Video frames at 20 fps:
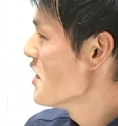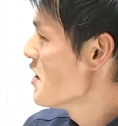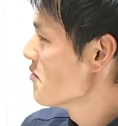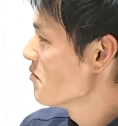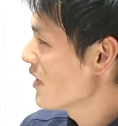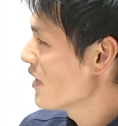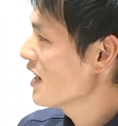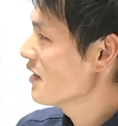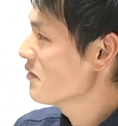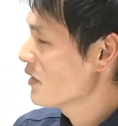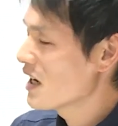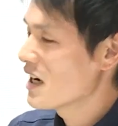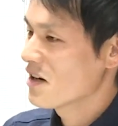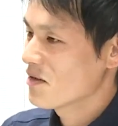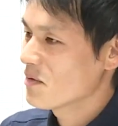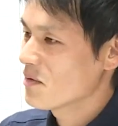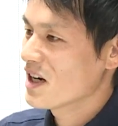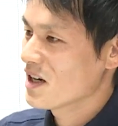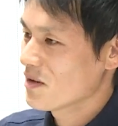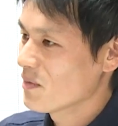まあまあ
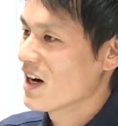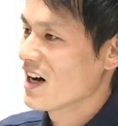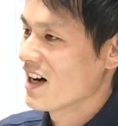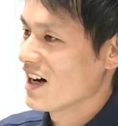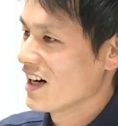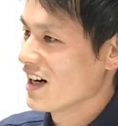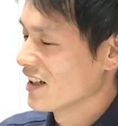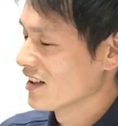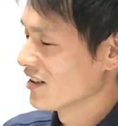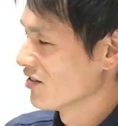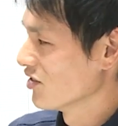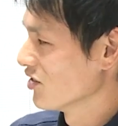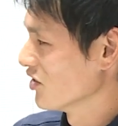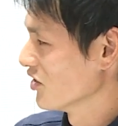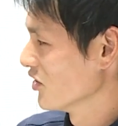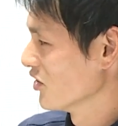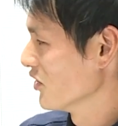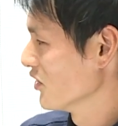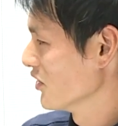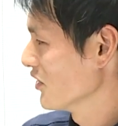まあまああ
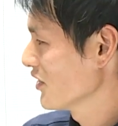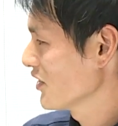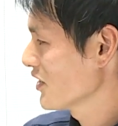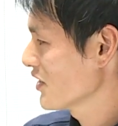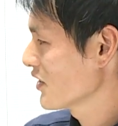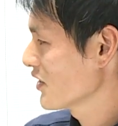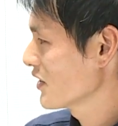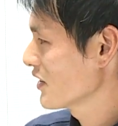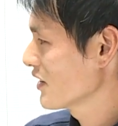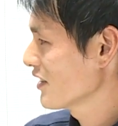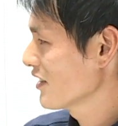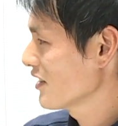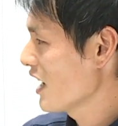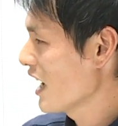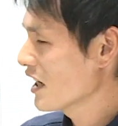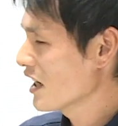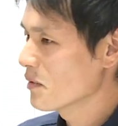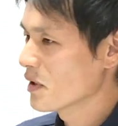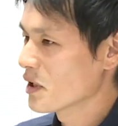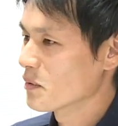の
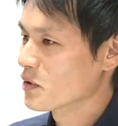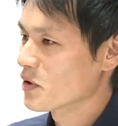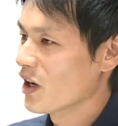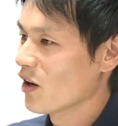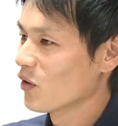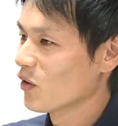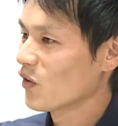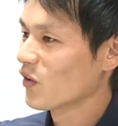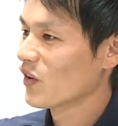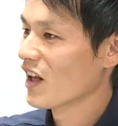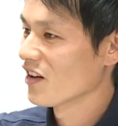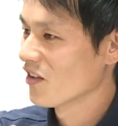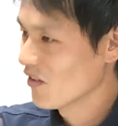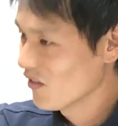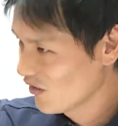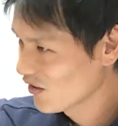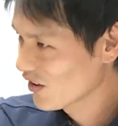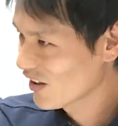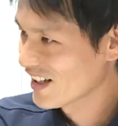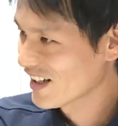あくまでもそれは大人の
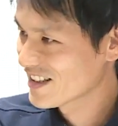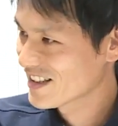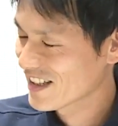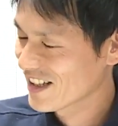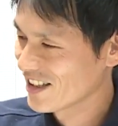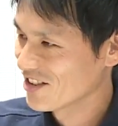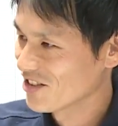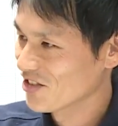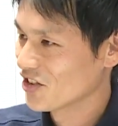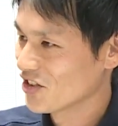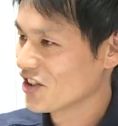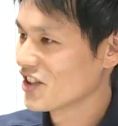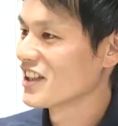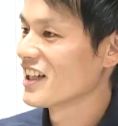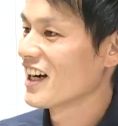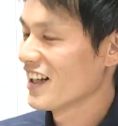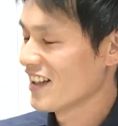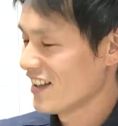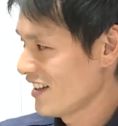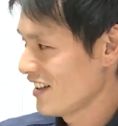価値観常識
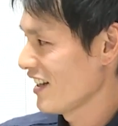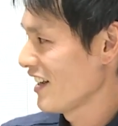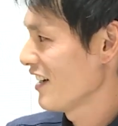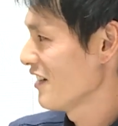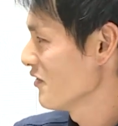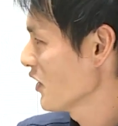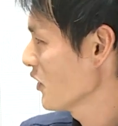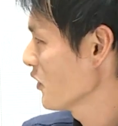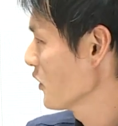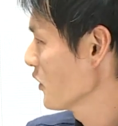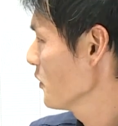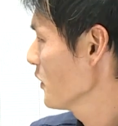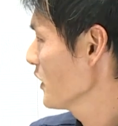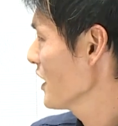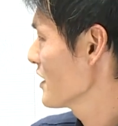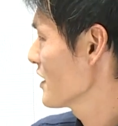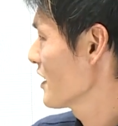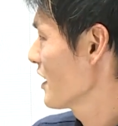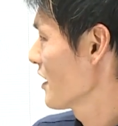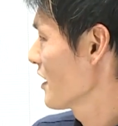であって、うん、子供
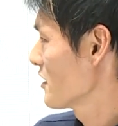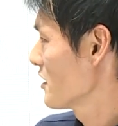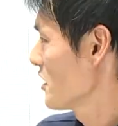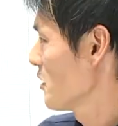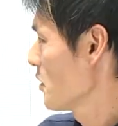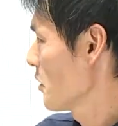たちからすれ